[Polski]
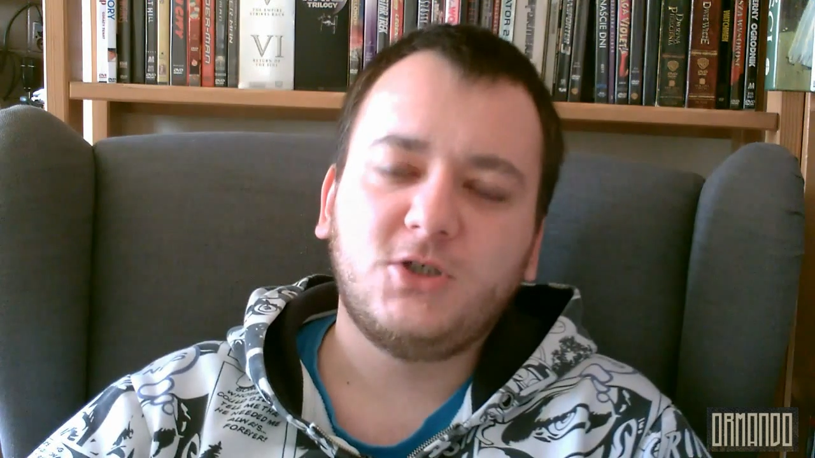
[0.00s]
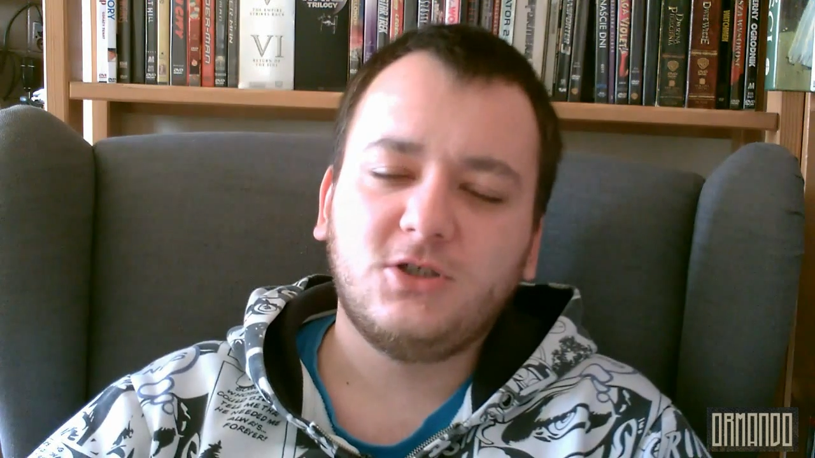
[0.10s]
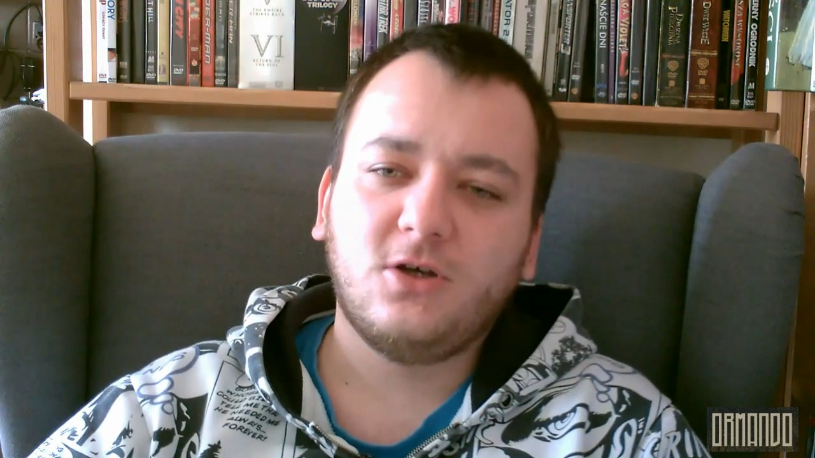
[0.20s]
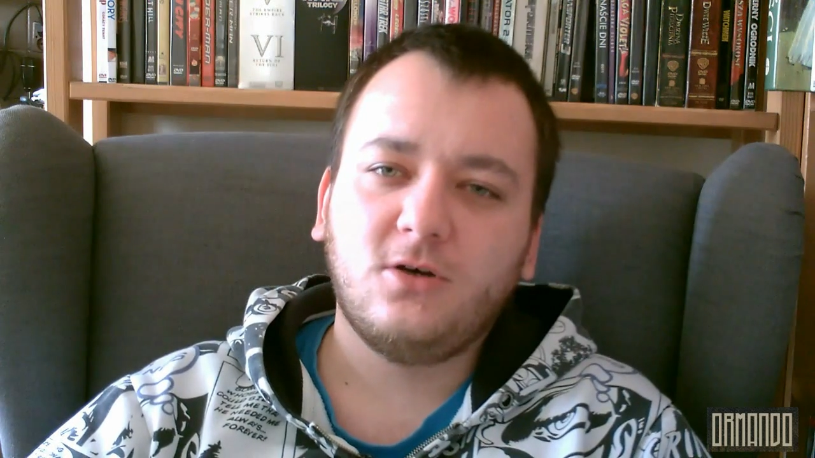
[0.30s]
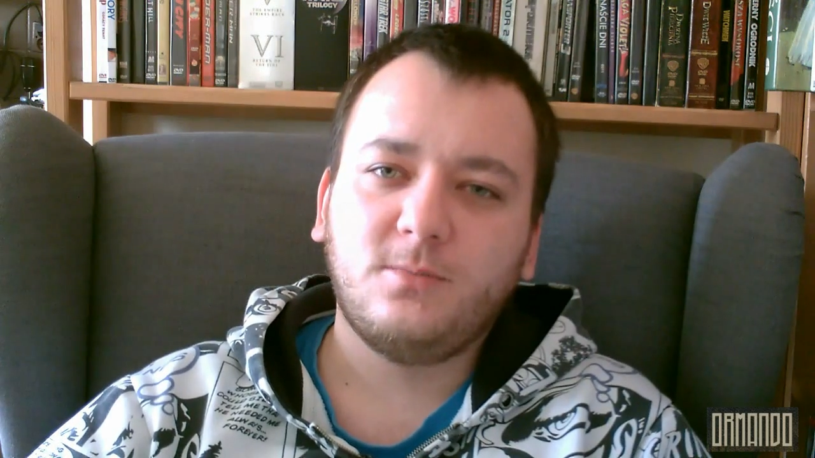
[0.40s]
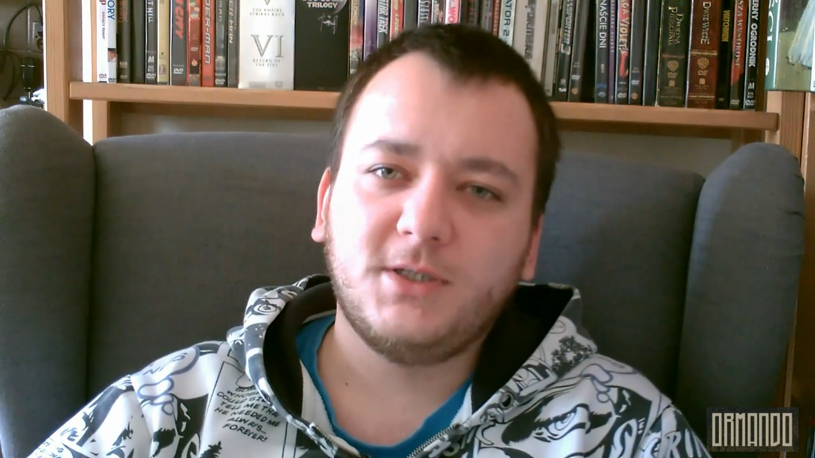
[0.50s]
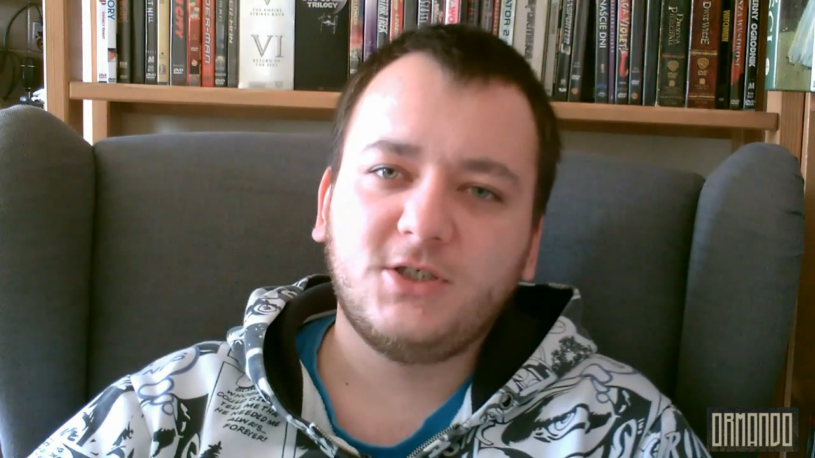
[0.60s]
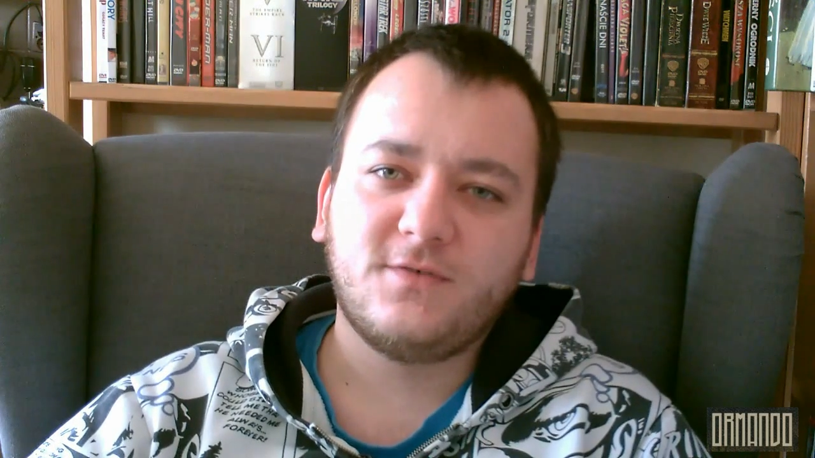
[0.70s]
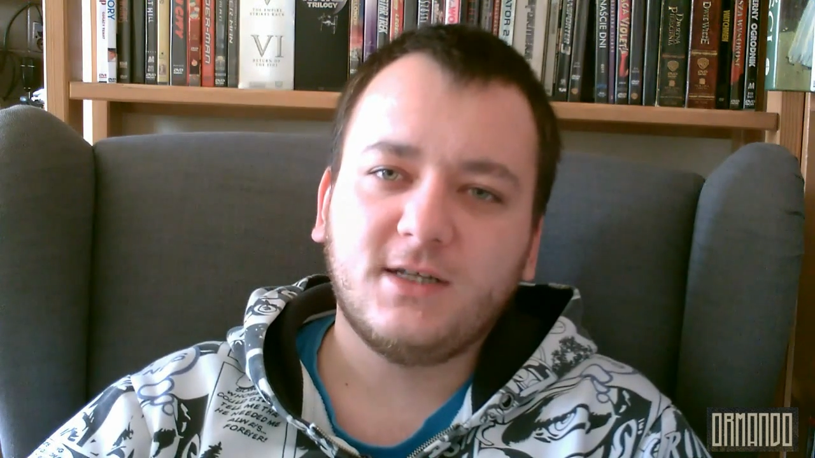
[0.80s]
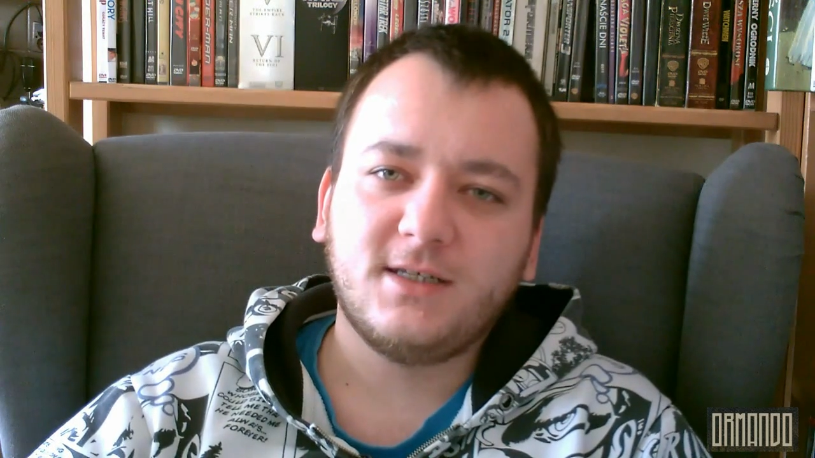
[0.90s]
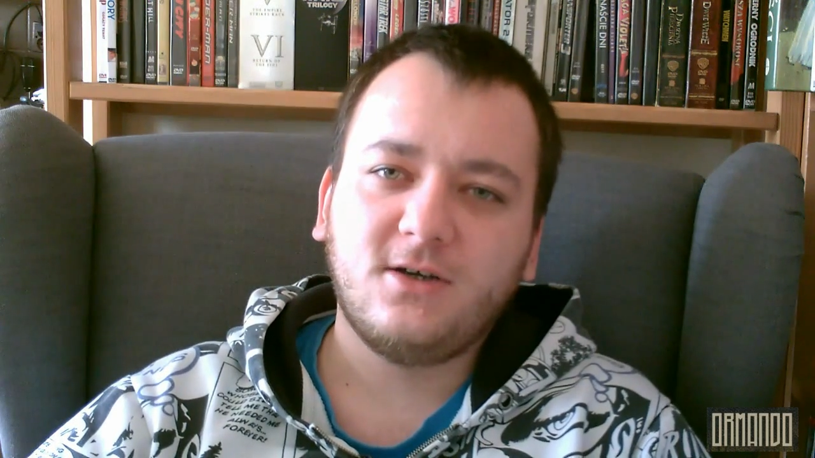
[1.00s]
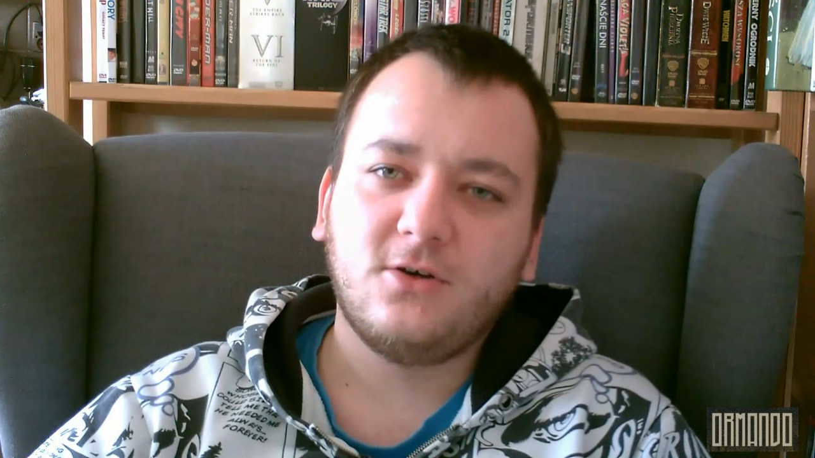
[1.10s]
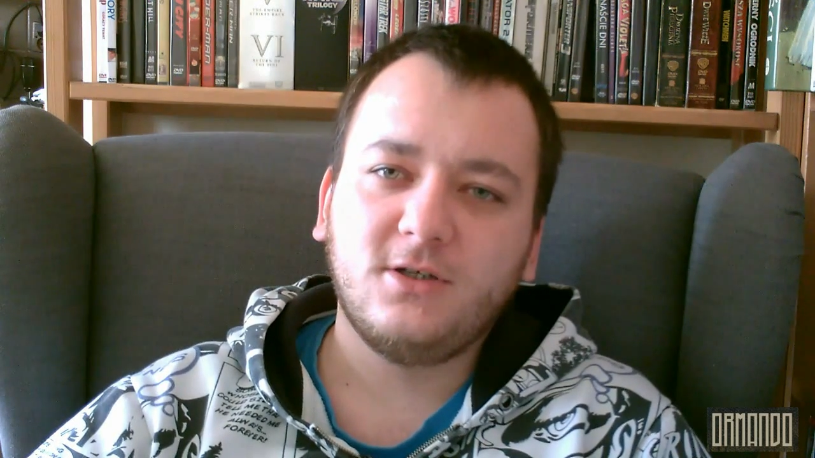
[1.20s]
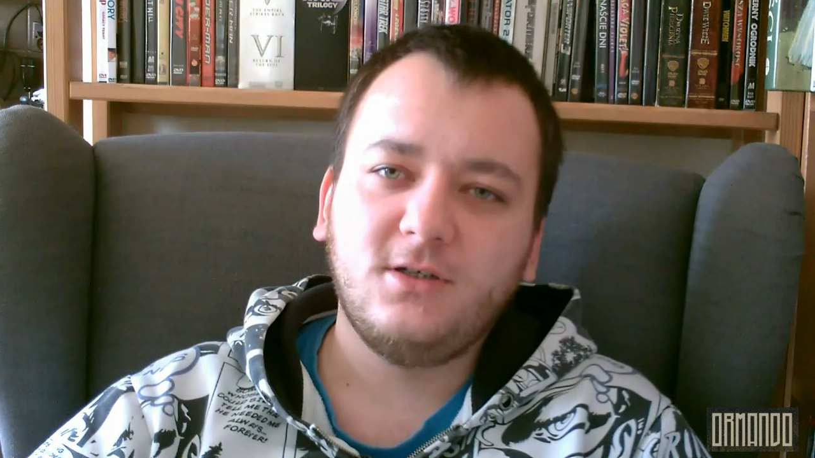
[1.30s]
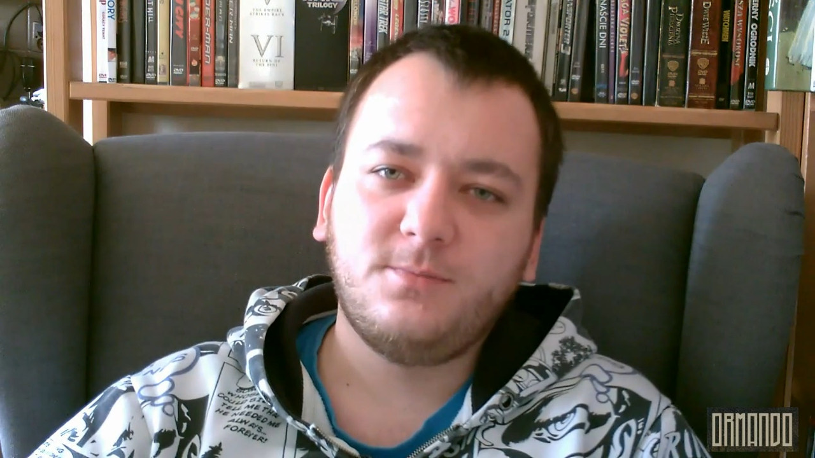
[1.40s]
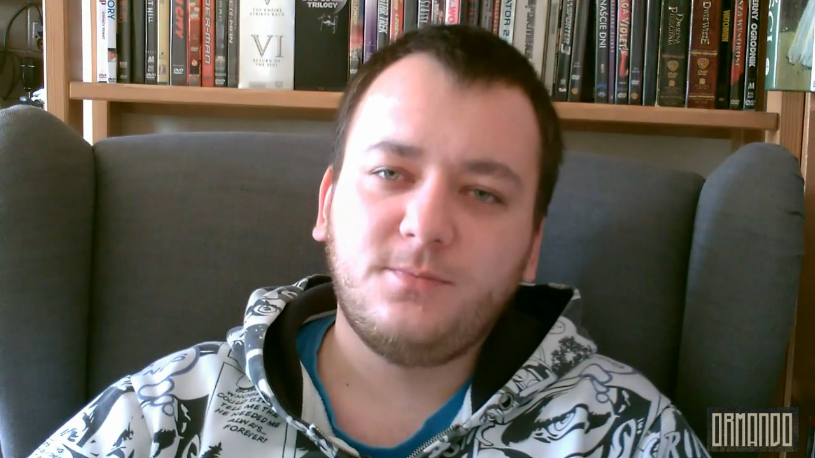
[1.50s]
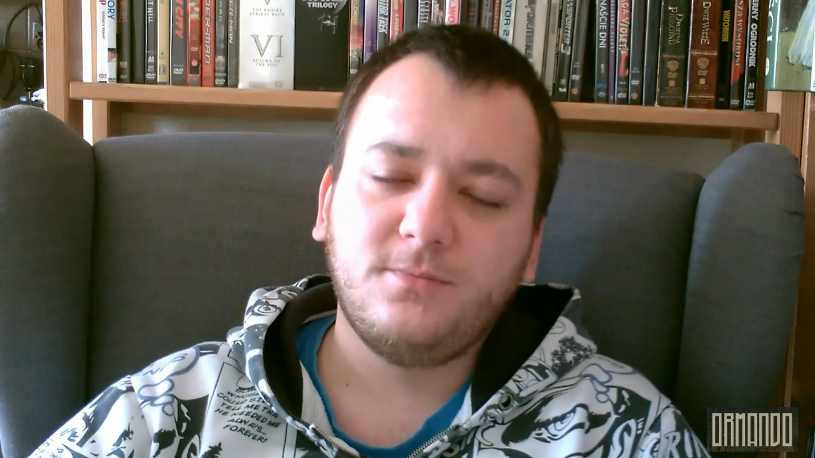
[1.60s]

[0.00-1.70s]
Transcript: Czy to będzie w kategorii